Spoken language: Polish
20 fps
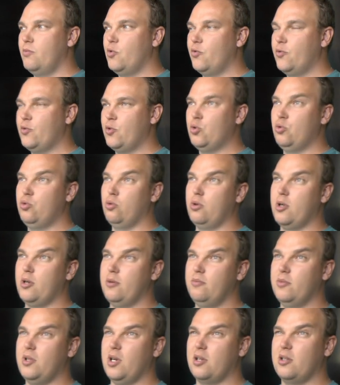w
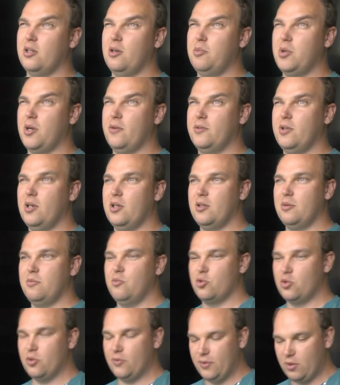którym tak naprawdę
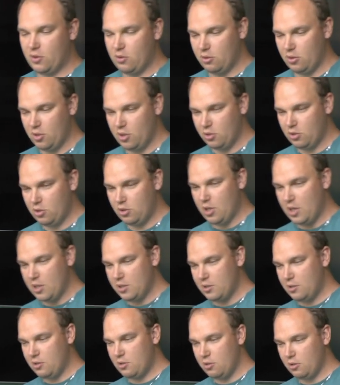Adam może wykonać
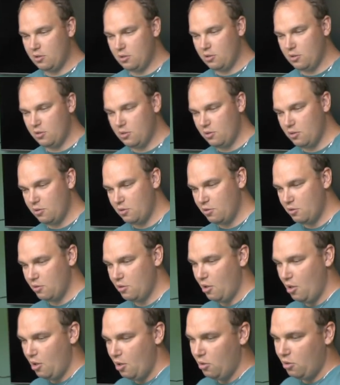test, e,
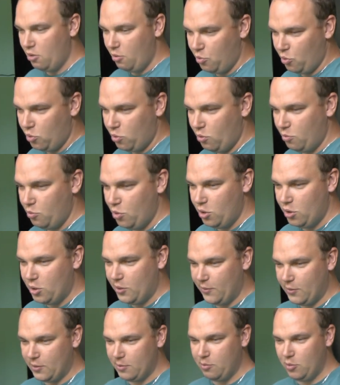no bo to
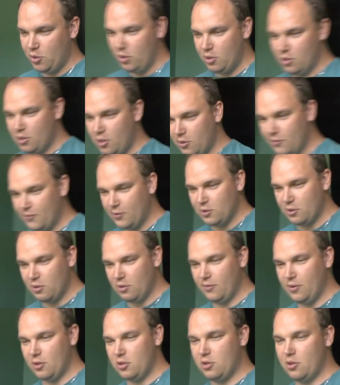Ministerstwo,
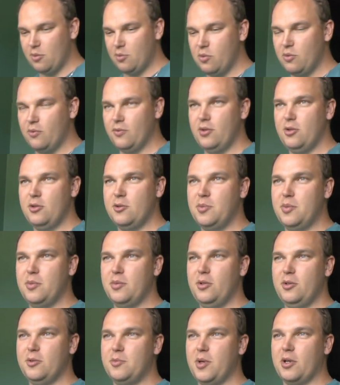Zdrowia, czy tam Główny
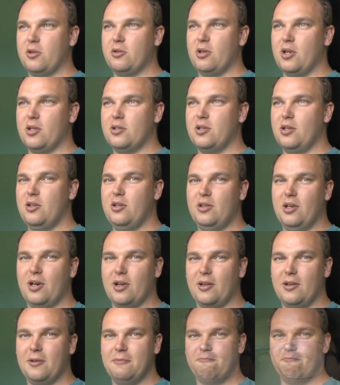Inspektorat
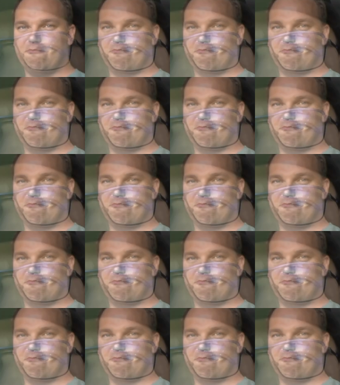Sanitarny.